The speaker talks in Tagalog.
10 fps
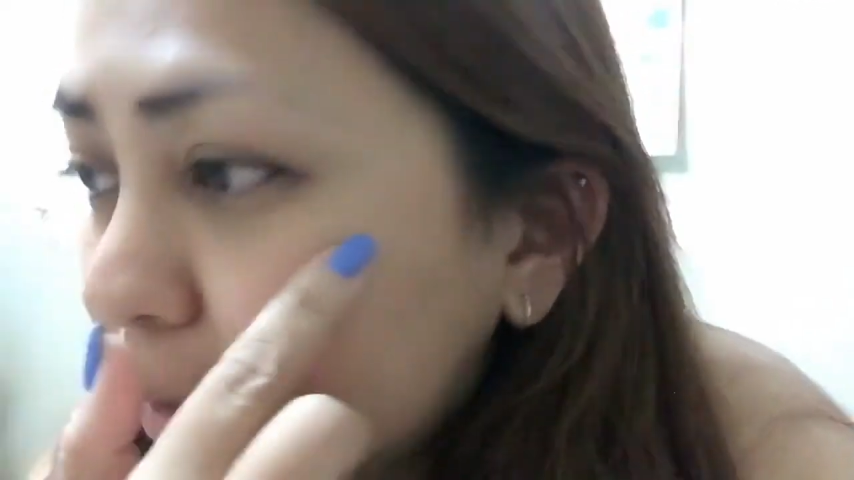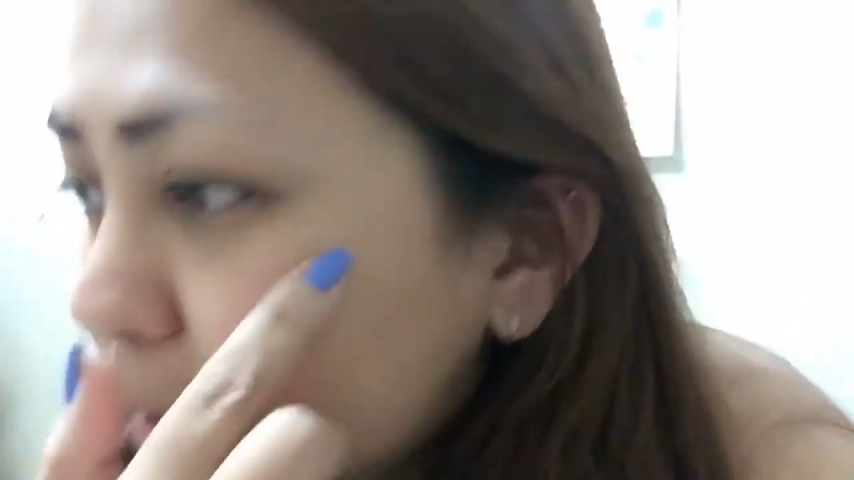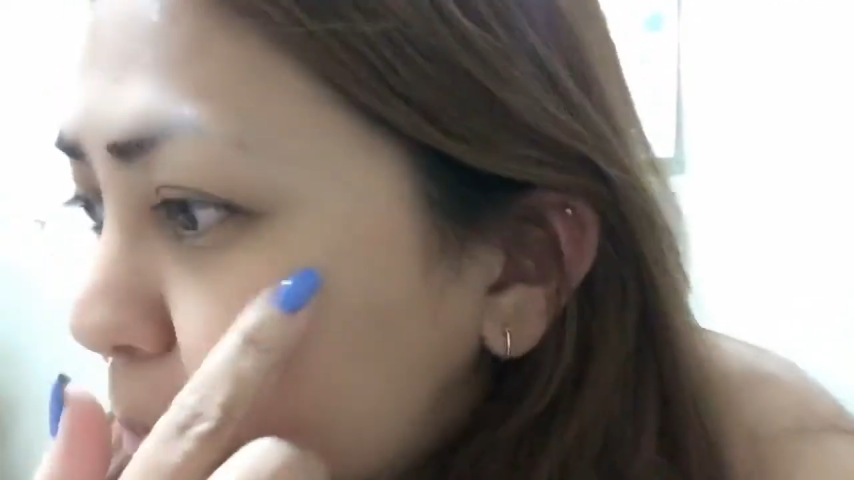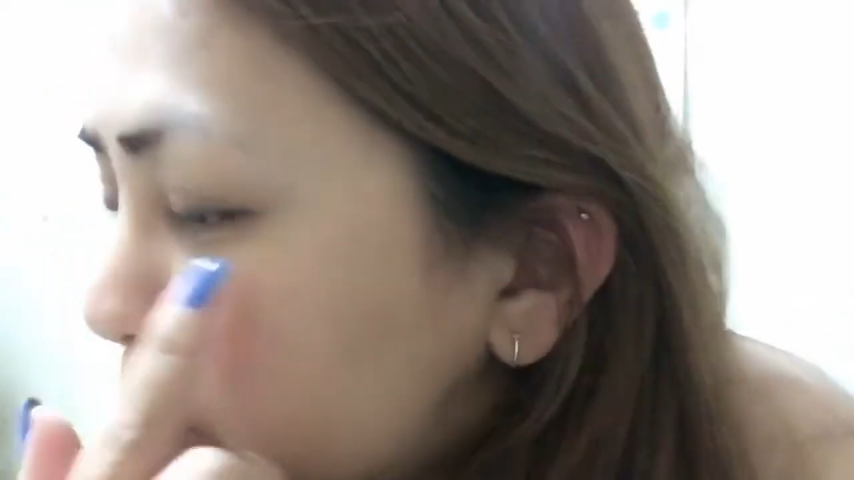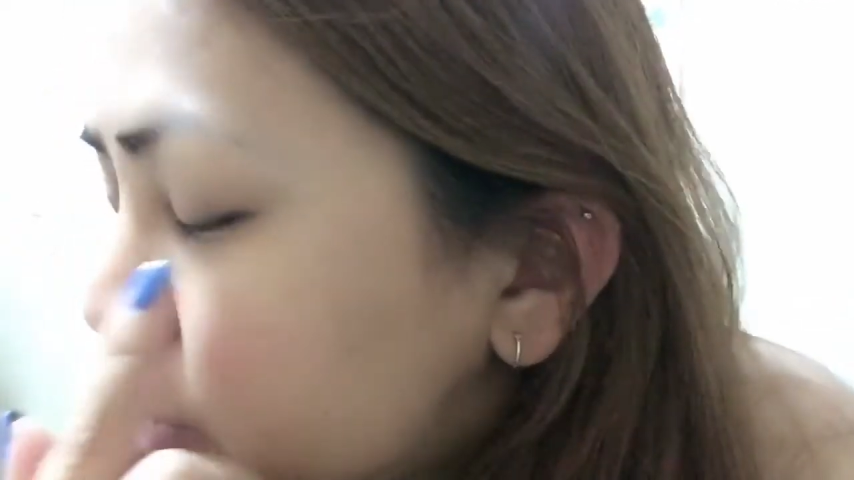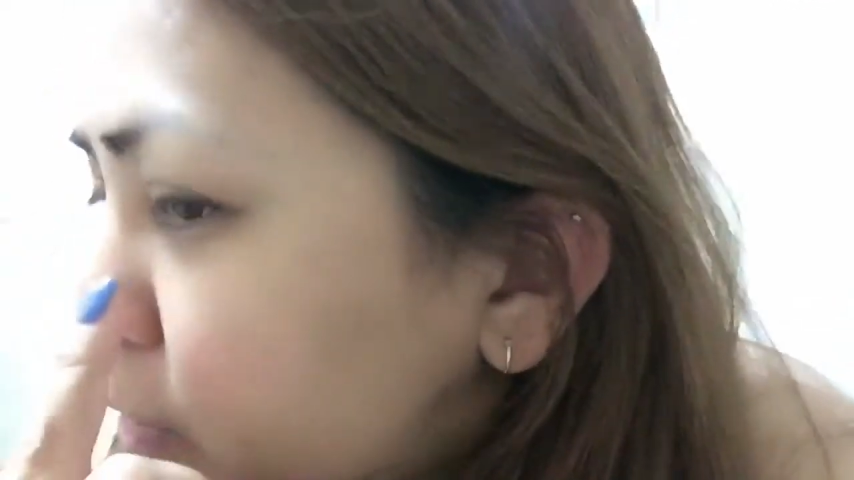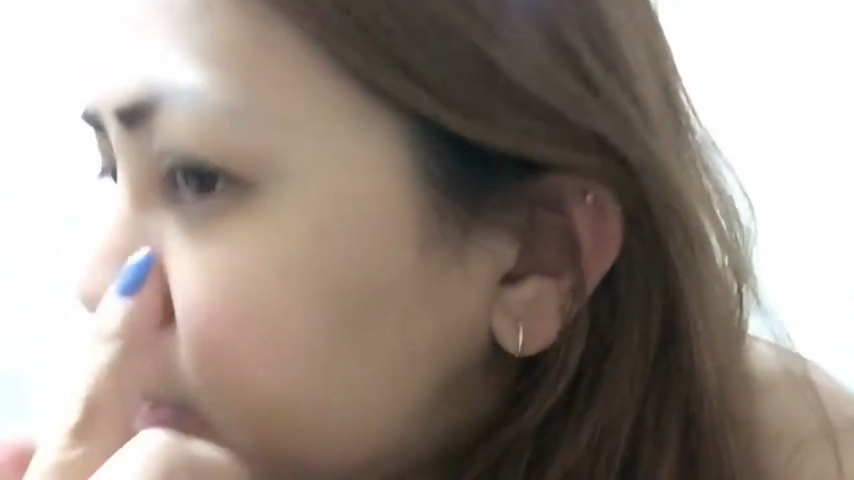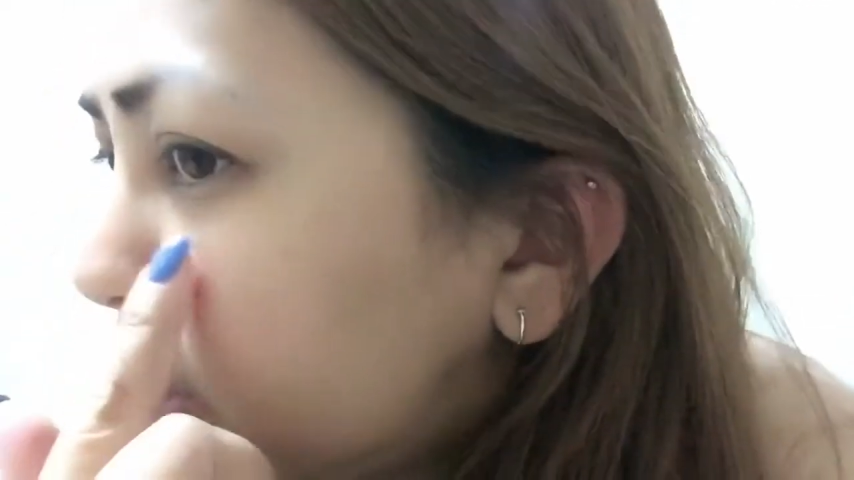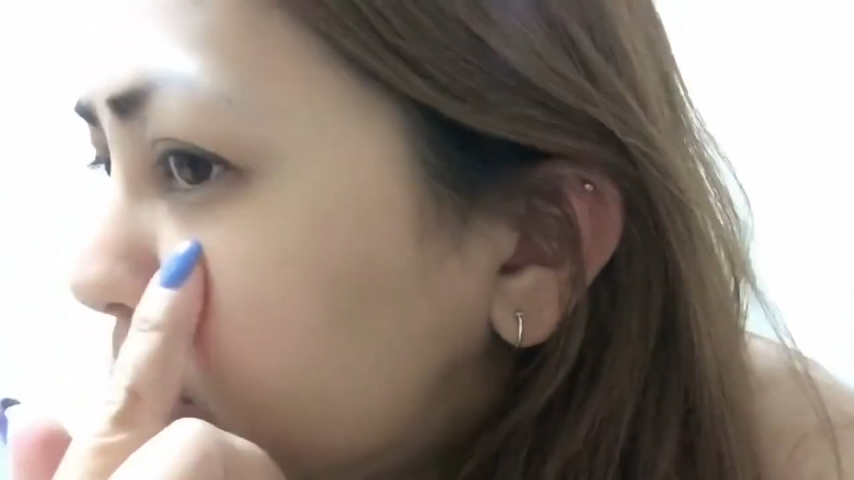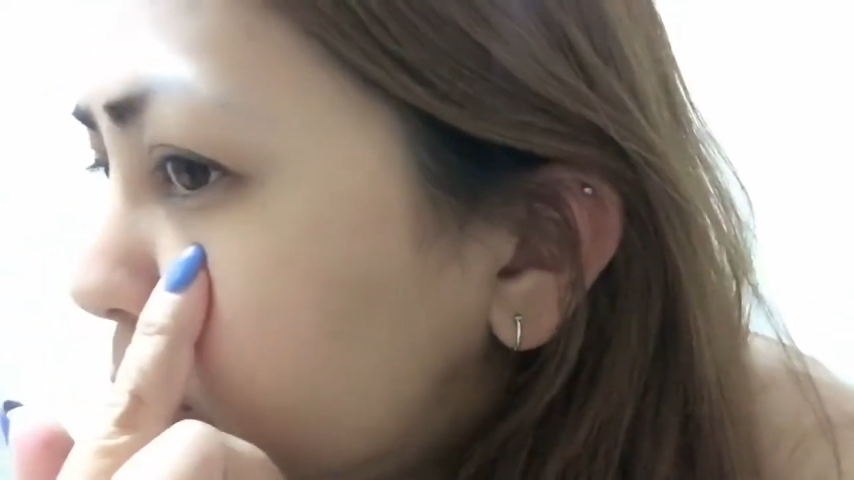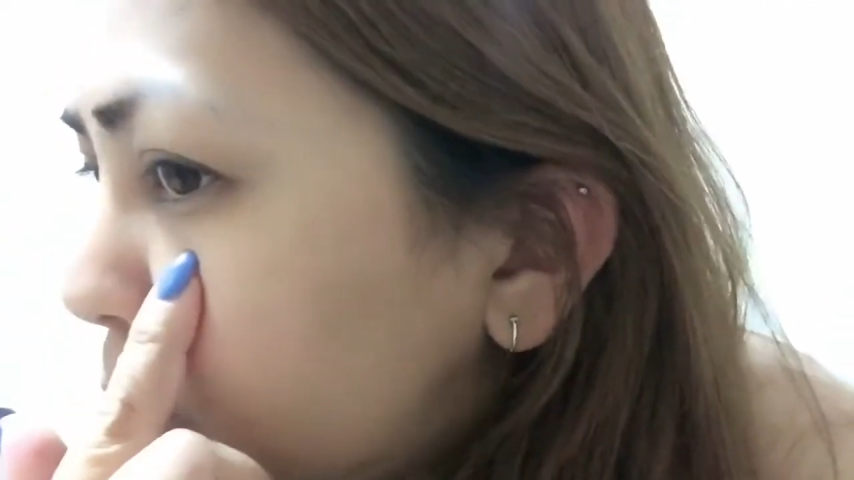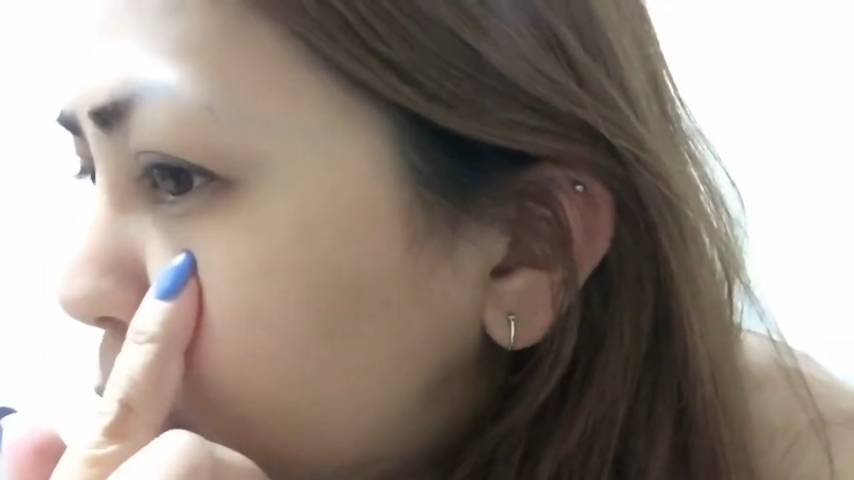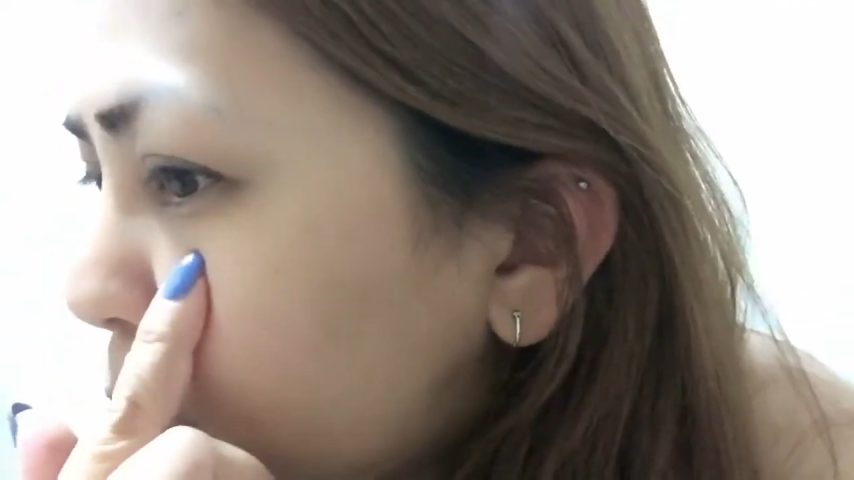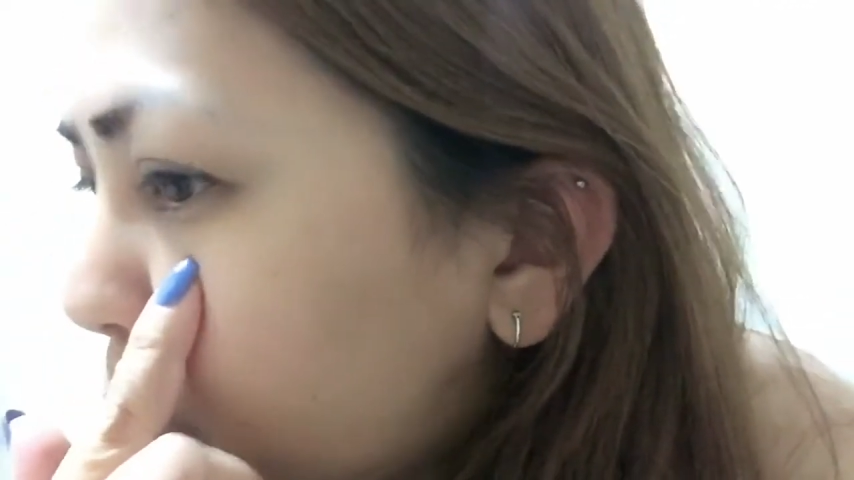Tapos, yung nandito